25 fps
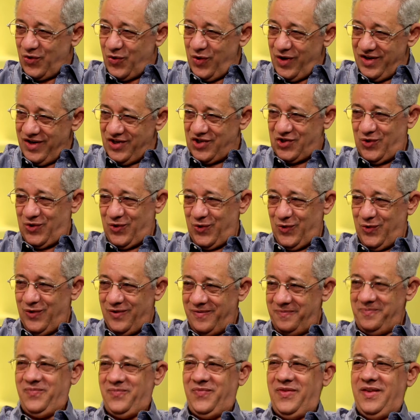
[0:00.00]
لكل
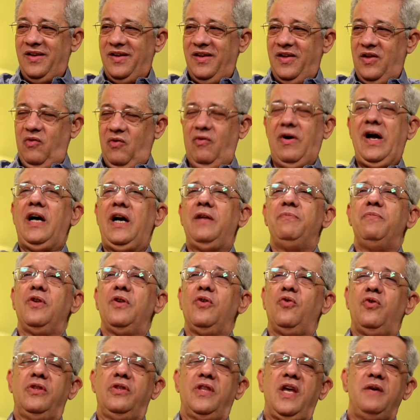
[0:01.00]
الشرور م. م. واحد
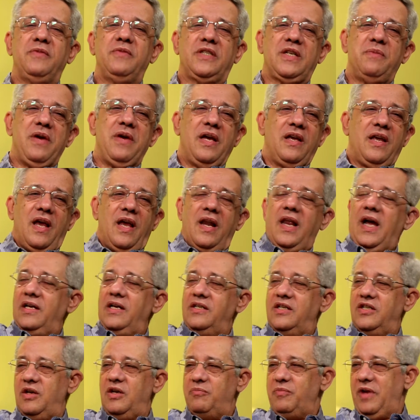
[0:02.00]
من خدام زمان قال
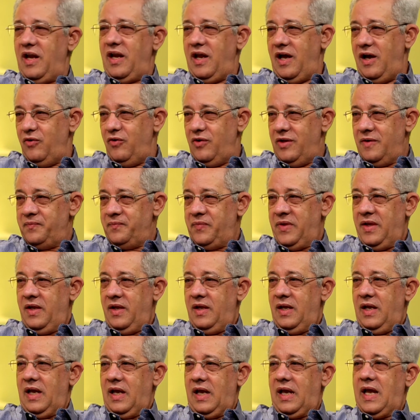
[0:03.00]
حاجه جميله قوي
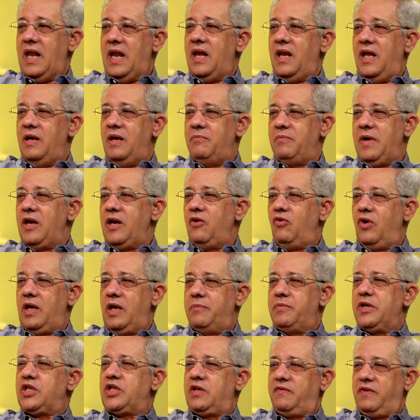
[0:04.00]
قال المال هو
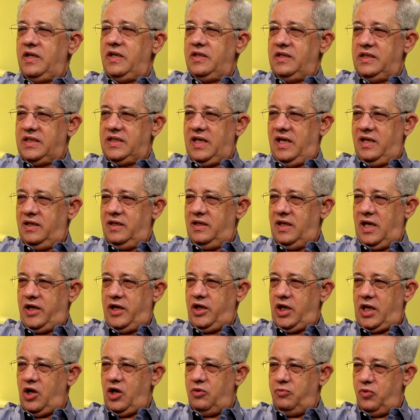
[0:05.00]
اللي بيكشف الانسان
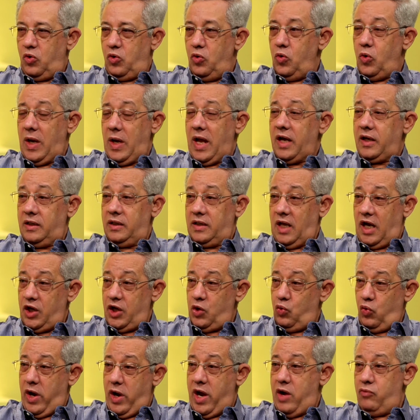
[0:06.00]
يعني كانوا بيقولوا الاخ ده
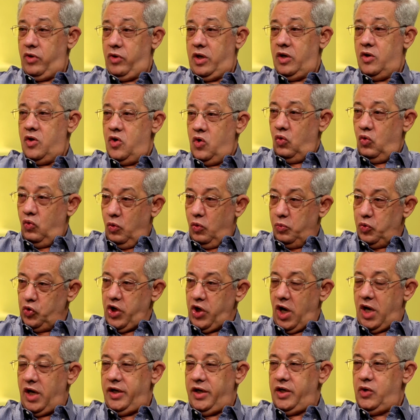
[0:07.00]
حلو قوي
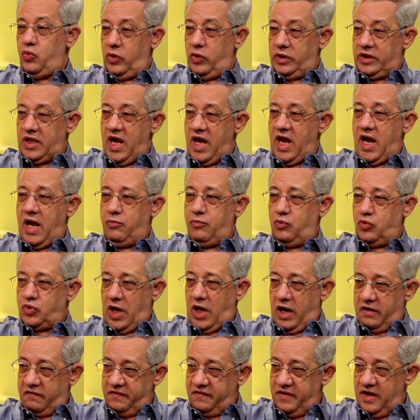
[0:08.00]
ومضحي وتاعب
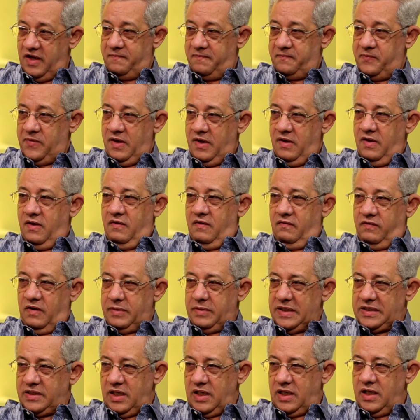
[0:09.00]
ومش عارف ايه
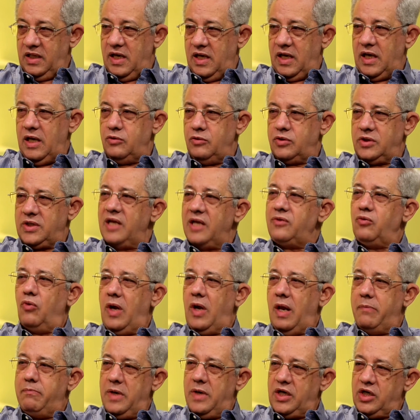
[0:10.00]
فبص كده قال له استنوا
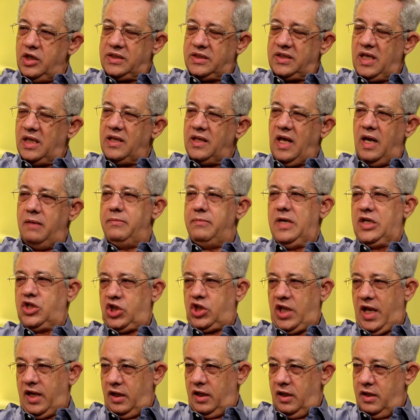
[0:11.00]
لما استنى لما
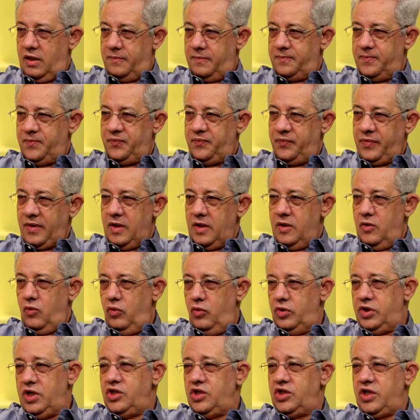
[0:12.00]
يشتغل
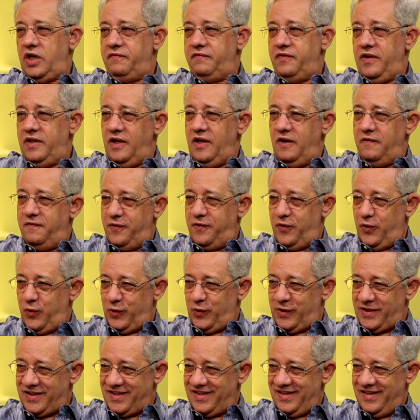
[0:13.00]
وتجري في ايديه
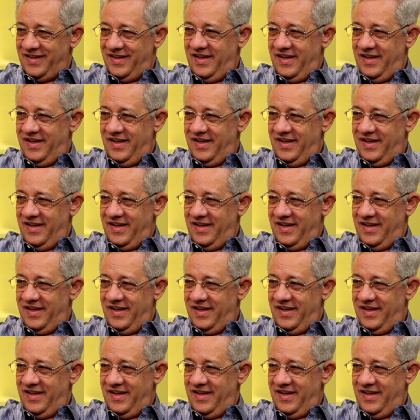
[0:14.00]
الفلوس